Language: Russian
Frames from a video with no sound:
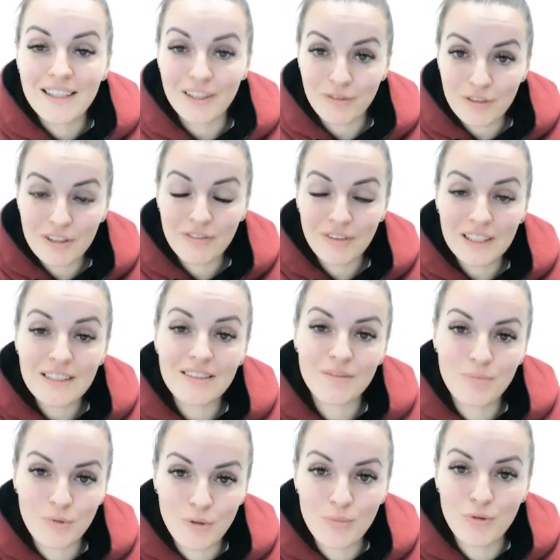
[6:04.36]
Так вот, давайте
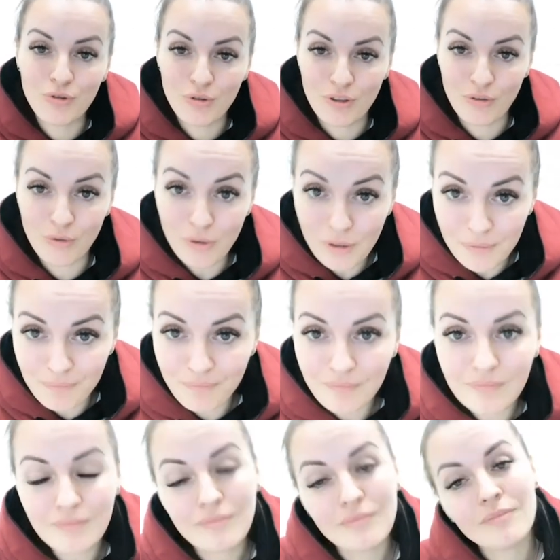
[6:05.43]
разберем еще разок,
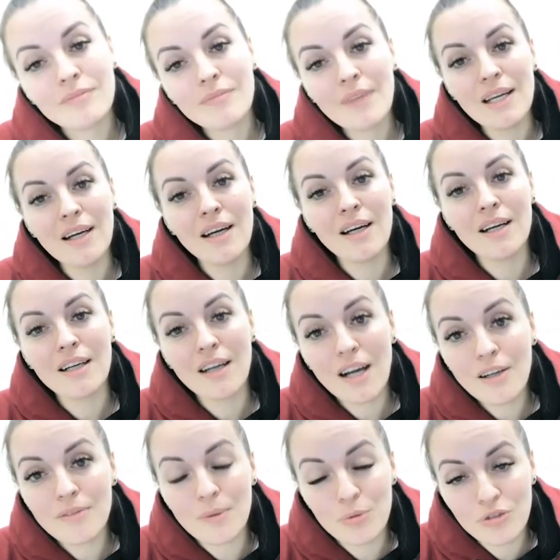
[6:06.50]
а,
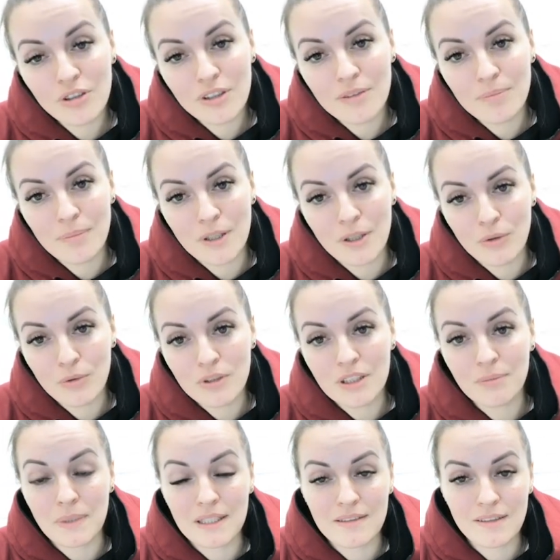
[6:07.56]
как вообще
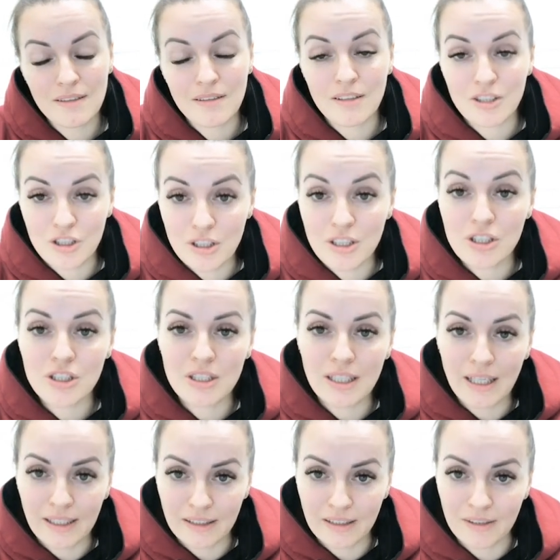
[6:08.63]
проходит процесс
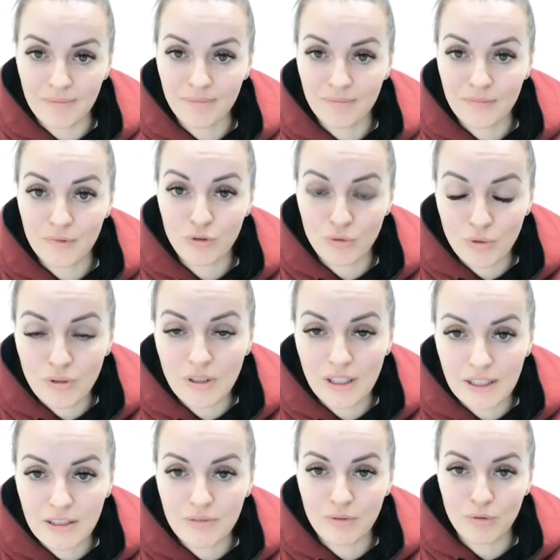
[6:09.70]
жиросжигания, что
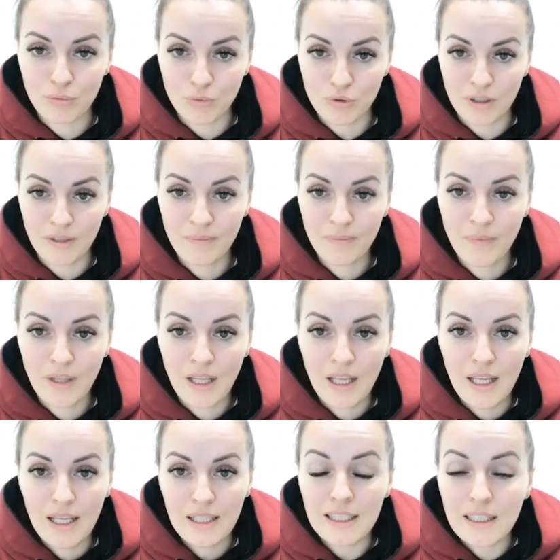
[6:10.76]
для этого нужно
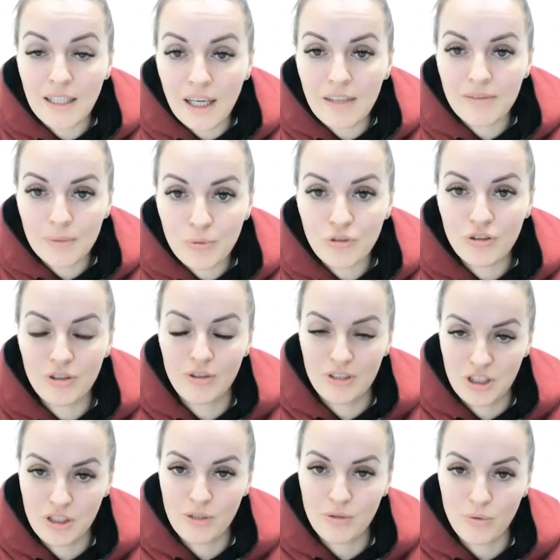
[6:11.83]
и как вообще
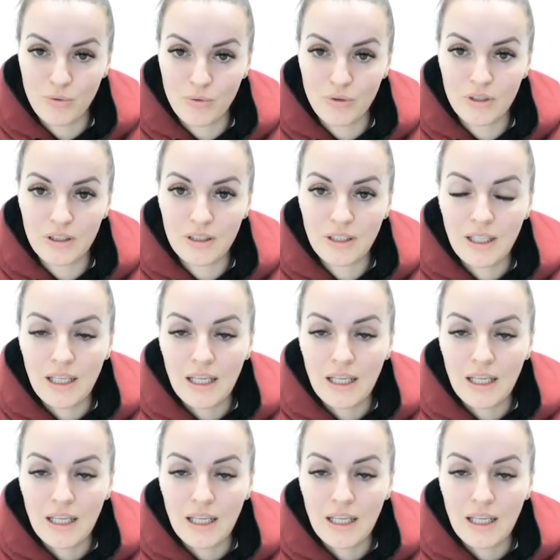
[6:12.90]
жир уходит.